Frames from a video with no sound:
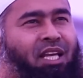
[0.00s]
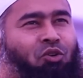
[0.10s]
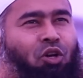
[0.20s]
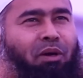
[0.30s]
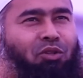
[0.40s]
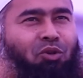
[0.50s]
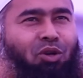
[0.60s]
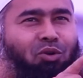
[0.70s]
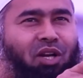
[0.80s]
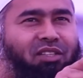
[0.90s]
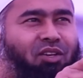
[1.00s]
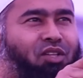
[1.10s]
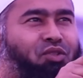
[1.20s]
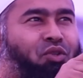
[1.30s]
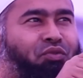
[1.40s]
এই অনুবাদগুলো করেছে
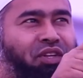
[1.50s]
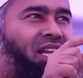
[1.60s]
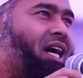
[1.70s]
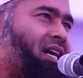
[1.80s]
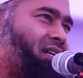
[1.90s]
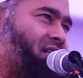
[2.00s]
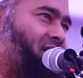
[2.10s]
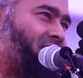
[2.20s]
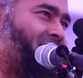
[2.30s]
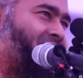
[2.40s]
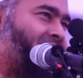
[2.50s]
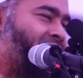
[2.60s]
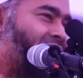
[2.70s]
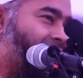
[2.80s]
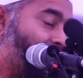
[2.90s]
হলো সুফিরা
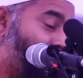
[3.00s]
লা